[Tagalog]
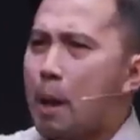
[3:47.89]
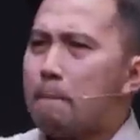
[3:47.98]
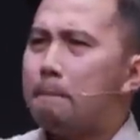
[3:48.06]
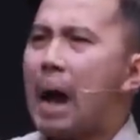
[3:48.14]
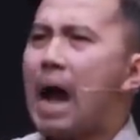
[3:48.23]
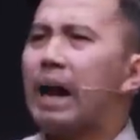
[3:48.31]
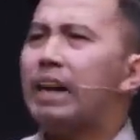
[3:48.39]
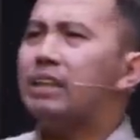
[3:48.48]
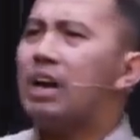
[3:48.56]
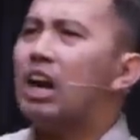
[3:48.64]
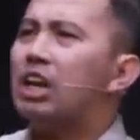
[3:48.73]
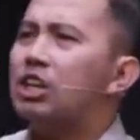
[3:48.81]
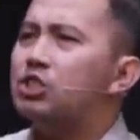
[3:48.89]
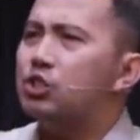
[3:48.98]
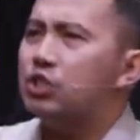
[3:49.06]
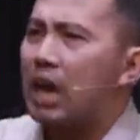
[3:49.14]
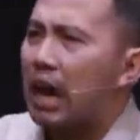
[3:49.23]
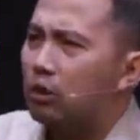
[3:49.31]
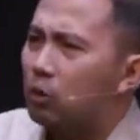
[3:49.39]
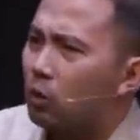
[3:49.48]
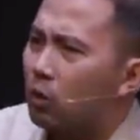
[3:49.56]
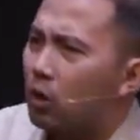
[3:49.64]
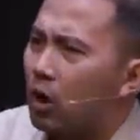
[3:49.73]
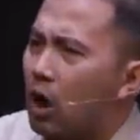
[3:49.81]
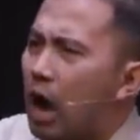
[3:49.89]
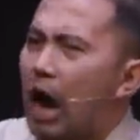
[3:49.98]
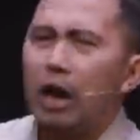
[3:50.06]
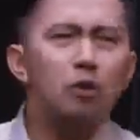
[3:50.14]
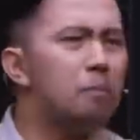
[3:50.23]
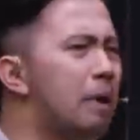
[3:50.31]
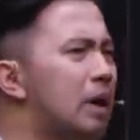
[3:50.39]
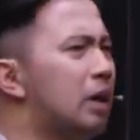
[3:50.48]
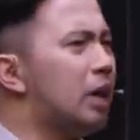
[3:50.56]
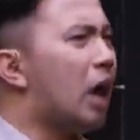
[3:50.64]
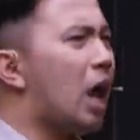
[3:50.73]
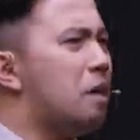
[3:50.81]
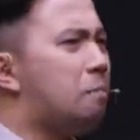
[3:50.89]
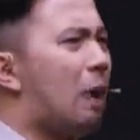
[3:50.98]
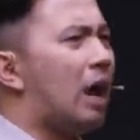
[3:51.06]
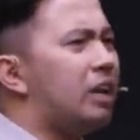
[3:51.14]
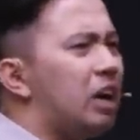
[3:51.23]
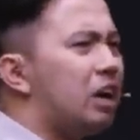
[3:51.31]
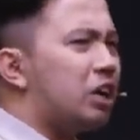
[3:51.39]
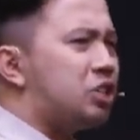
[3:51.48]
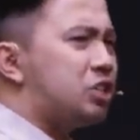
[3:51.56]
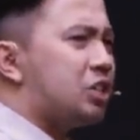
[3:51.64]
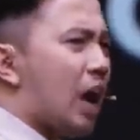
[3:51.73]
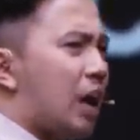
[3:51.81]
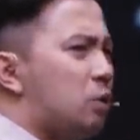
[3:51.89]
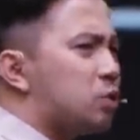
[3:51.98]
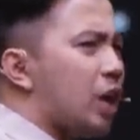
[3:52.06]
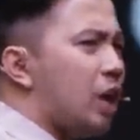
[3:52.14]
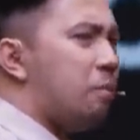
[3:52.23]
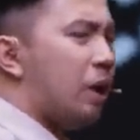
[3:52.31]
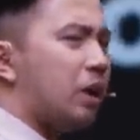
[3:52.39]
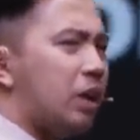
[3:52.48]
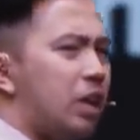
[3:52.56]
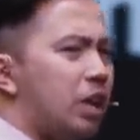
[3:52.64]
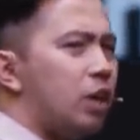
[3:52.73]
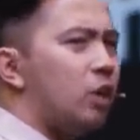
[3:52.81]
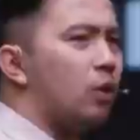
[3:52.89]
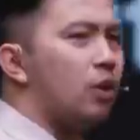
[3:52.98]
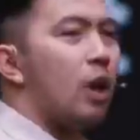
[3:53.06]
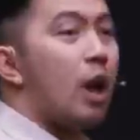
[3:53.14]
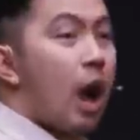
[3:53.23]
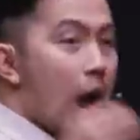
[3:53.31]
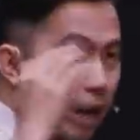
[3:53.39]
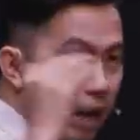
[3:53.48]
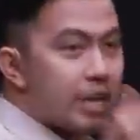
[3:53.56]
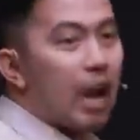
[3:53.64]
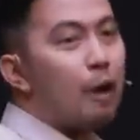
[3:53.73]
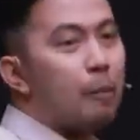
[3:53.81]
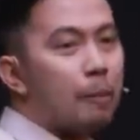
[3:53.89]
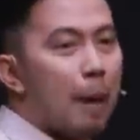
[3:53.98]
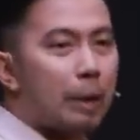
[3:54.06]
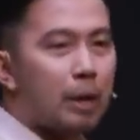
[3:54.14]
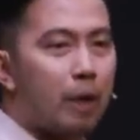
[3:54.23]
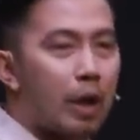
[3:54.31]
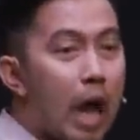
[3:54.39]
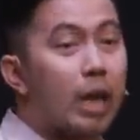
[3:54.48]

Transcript: Bakit ka Kristiyano? Ano bang kaibahan ng Kristiyano sa ibang relihiyon? Ganyan ka magpapaliwanag.